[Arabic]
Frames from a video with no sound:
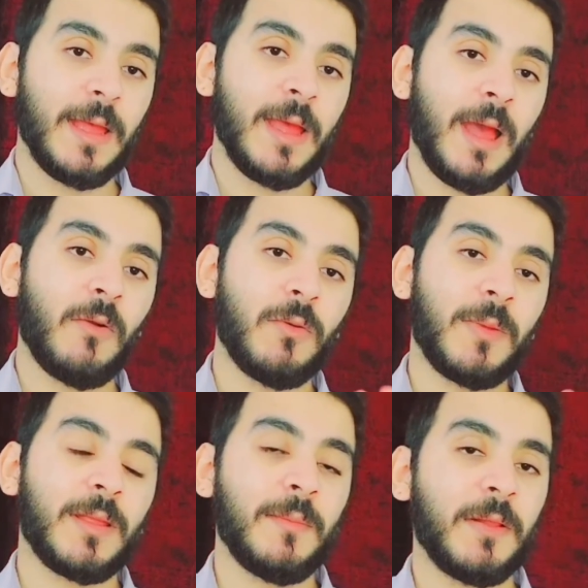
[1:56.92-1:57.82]
اول
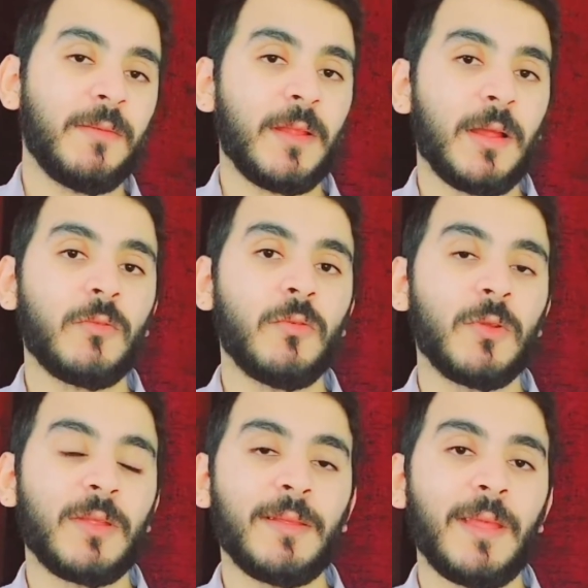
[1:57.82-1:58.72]
ما تعمل فايده على طول
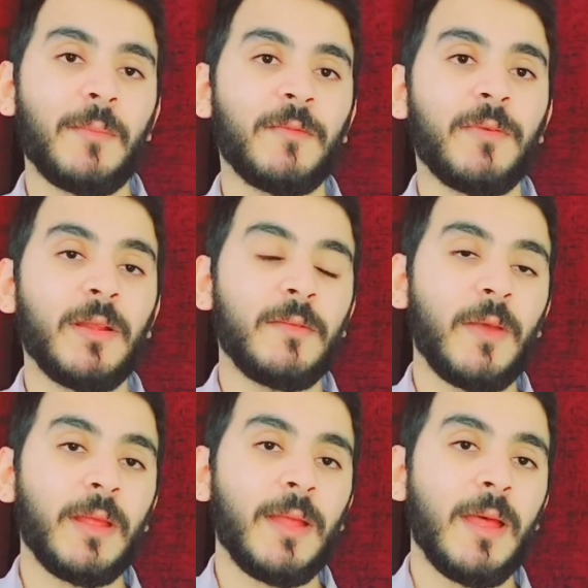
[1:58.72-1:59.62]
وتنتهي من فعل
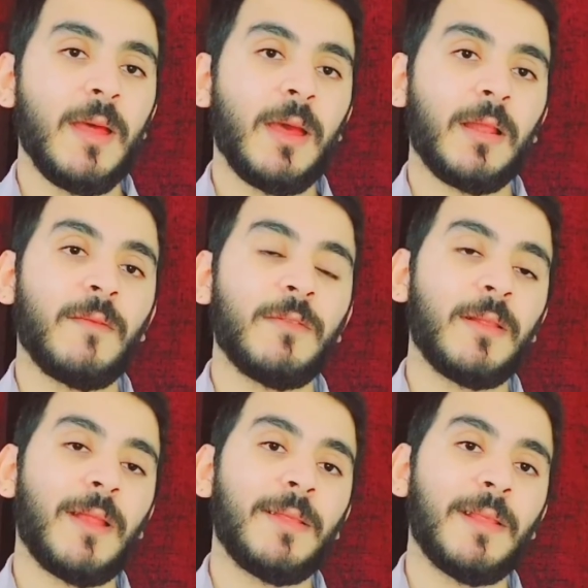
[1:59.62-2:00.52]
الفائده
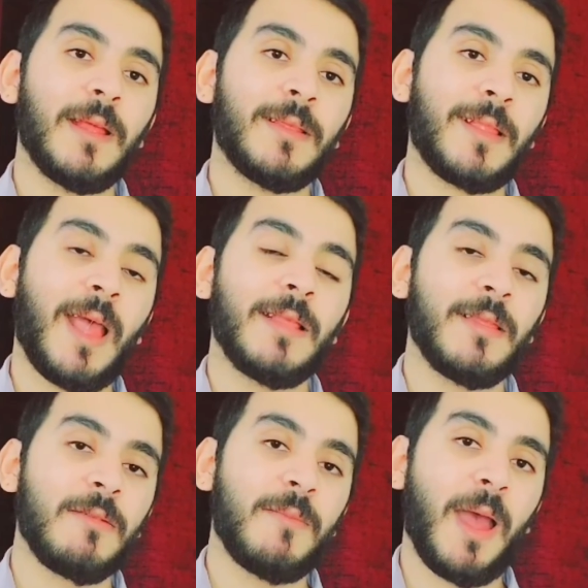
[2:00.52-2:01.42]
الافضل ان لا
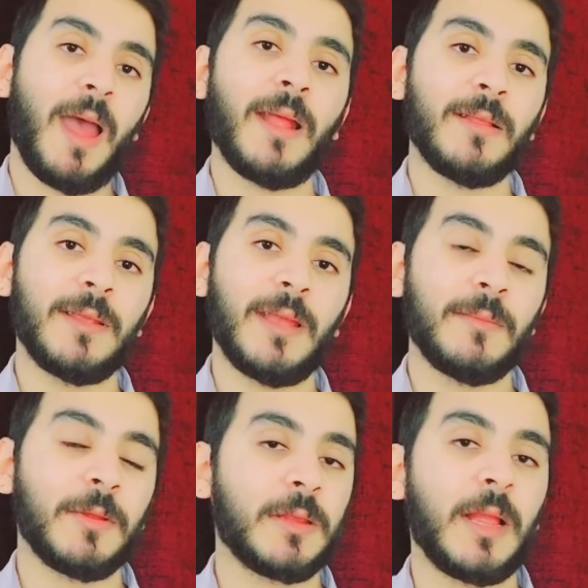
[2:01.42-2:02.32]
تتحدث مع احد يعني
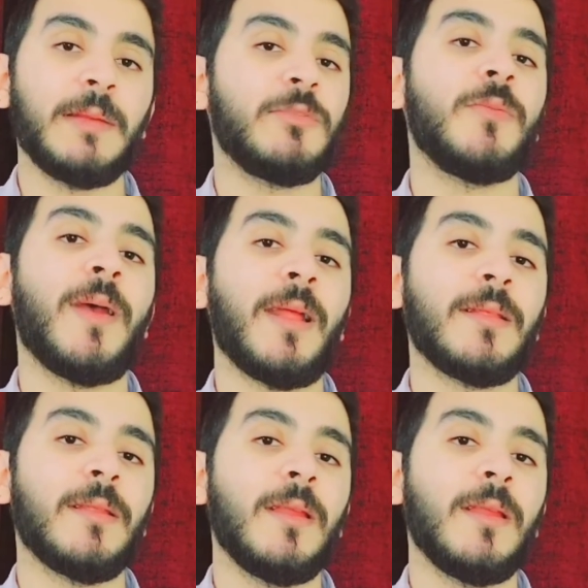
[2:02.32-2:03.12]
ما تتكلمش مع حد